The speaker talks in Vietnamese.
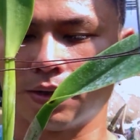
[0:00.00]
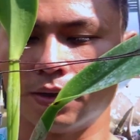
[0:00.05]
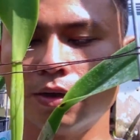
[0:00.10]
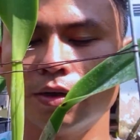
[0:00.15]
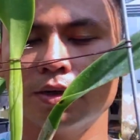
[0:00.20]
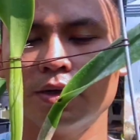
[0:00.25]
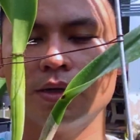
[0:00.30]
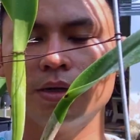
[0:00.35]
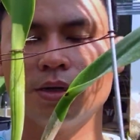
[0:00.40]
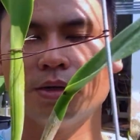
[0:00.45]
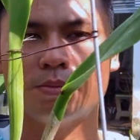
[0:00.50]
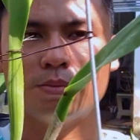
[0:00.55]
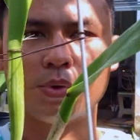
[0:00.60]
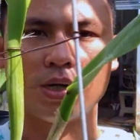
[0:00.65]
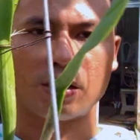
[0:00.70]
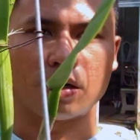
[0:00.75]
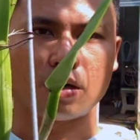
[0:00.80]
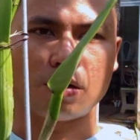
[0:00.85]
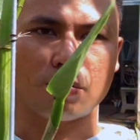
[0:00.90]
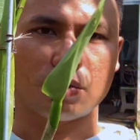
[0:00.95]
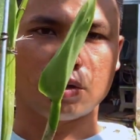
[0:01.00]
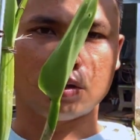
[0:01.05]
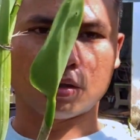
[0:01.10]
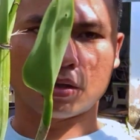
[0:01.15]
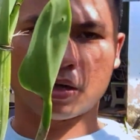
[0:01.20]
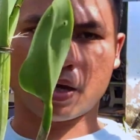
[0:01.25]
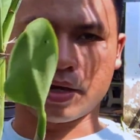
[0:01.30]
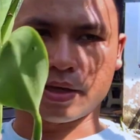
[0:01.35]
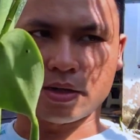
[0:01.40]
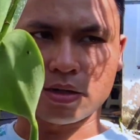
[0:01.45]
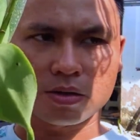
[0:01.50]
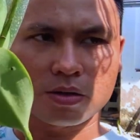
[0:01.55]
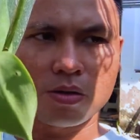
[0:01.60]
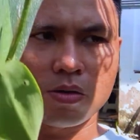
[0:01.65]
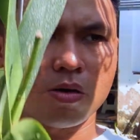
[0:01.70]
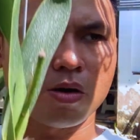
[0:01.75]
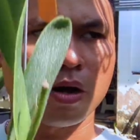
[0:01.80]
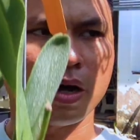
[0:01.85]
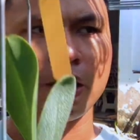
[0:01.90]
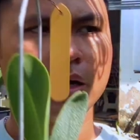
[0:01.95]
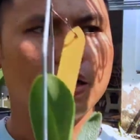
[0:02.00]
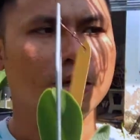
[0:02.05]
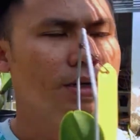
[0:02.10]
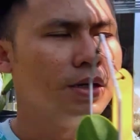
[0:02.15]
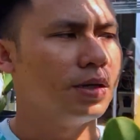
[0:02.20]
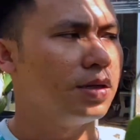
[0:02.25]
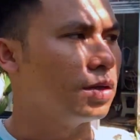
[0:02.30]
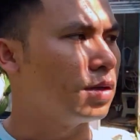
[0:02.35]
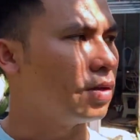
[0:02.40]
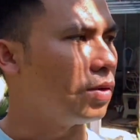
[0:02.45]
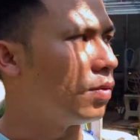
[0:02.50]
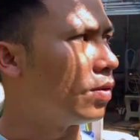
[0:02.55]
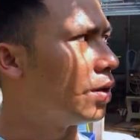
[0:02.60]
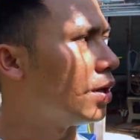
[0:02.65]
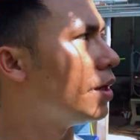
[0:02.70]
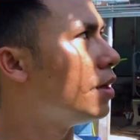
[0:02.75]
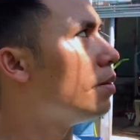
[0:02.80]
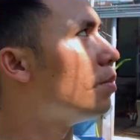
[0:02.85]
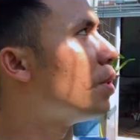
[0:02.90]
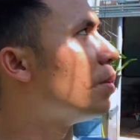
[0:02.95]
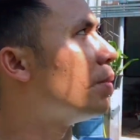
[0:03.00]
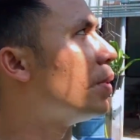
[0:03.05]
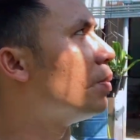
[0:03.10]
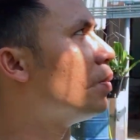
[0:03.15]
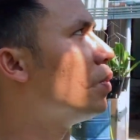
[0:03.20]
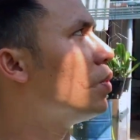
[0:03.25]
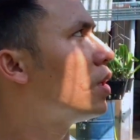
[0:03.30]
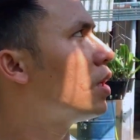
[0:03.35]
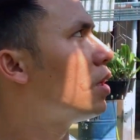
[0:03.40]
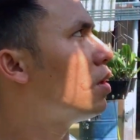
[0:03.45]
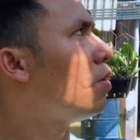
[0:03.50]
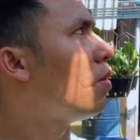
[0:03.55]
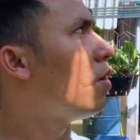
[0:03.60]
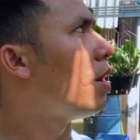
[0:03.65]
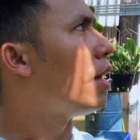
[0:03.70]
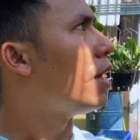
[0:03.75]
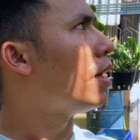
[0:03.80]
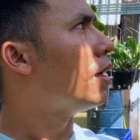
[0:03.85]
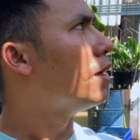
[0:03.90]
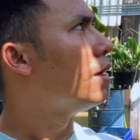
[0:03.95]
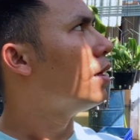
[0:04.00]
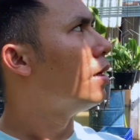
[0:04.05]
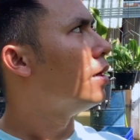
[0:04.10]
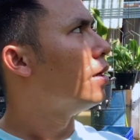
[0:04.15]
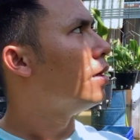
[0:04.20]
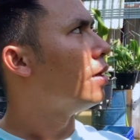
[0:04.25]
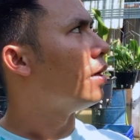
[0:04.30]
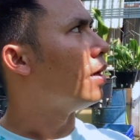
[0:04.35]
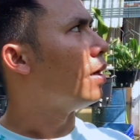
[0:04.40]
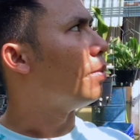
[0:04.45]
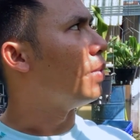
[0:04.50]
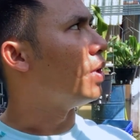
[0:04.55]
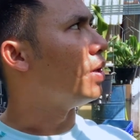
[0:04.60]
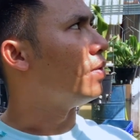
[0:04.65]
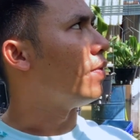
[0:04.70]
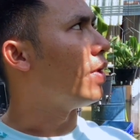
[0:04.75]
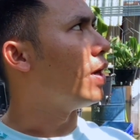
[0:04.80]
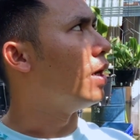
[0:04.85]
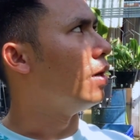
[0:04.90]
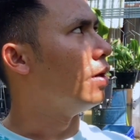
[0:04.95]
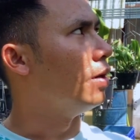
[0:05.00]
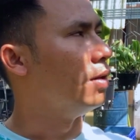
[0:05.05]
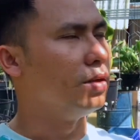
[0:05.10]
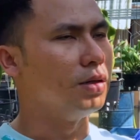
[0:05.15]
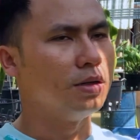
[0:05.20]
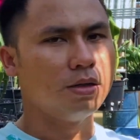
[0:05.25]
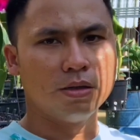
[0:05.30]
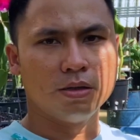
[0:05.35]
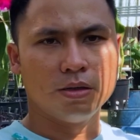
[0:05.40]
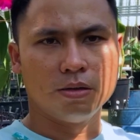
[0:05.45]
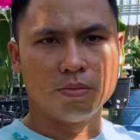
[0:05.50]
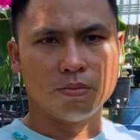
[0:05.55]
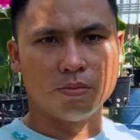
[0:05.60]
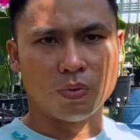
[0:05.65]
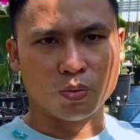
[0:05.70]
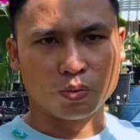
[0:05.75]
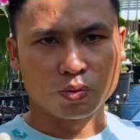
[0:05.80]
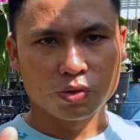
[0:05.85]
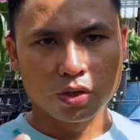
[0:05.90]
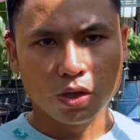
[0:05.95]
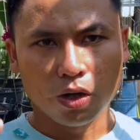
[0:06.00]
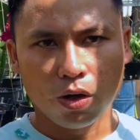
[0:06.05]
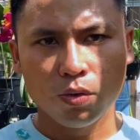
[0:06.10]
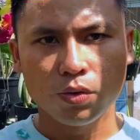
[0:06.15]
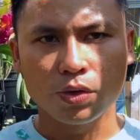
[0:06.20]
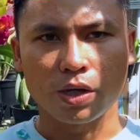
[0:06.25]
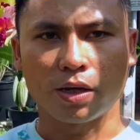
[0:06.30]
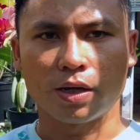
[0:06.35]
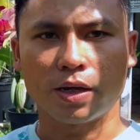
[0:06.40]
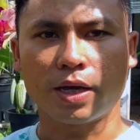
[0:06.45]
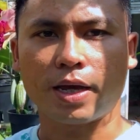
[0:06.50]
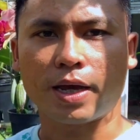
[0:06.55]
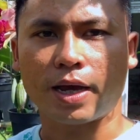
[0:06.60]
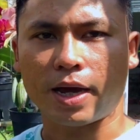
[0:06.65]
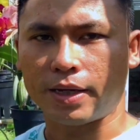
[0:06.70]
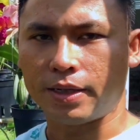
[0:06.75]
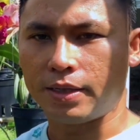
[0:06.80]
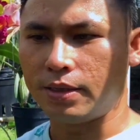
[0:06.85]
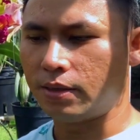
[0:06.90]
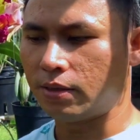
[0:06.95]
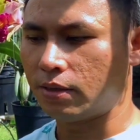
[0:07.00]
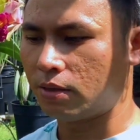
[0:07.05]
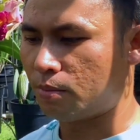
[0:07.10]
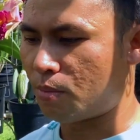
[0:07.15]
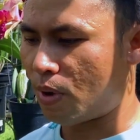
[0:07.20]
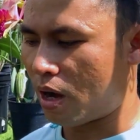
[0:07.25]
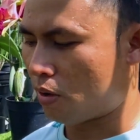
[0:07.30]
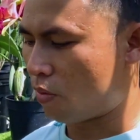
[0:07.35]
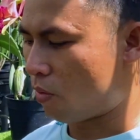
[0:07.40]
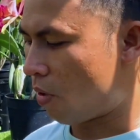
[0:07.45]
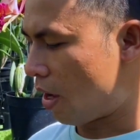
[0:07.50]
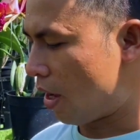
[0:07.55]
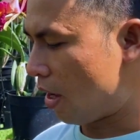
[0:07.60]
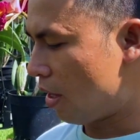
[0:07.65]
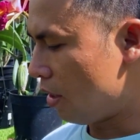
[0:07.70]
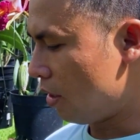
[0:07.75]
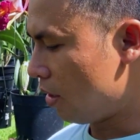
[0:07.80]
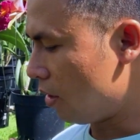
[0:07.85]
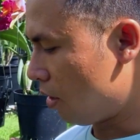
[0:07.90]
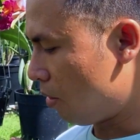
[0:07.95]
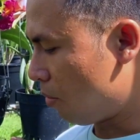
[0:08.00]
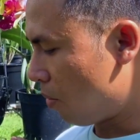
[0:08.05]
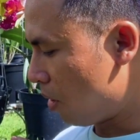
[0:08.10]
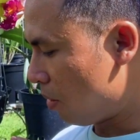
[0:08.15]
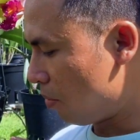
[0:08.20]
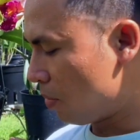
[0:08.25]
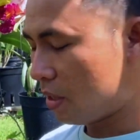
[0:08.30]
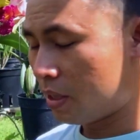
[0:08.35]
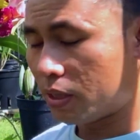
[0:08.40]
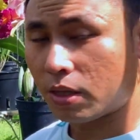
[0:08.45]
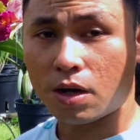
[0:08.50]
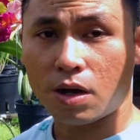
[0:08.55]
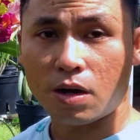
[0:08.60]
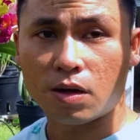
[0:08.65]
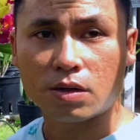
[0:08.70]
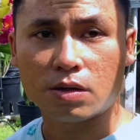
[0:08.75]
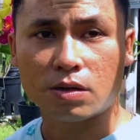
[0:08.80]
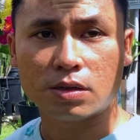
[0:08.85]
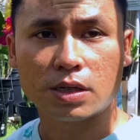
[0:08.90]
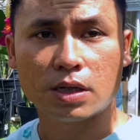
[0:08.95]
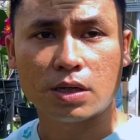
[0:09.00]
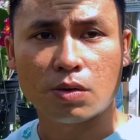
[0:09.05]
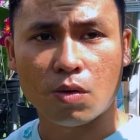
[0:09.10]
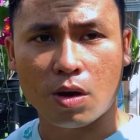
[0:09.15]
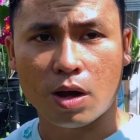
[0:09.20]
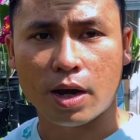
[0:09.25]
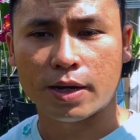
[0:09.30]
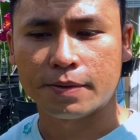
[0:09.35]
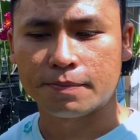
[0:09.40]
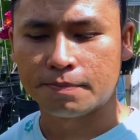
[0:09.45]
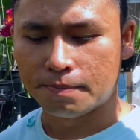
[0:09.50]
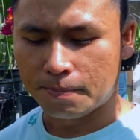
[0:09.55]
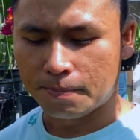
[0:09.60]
dưỡng, mình không có được để cho nó có hoa. Còn khi mà mình muốn kích hoa là mình phải lựa một số những cái cây nó mạnh khỏe thì mình mới cho nó kích hoa.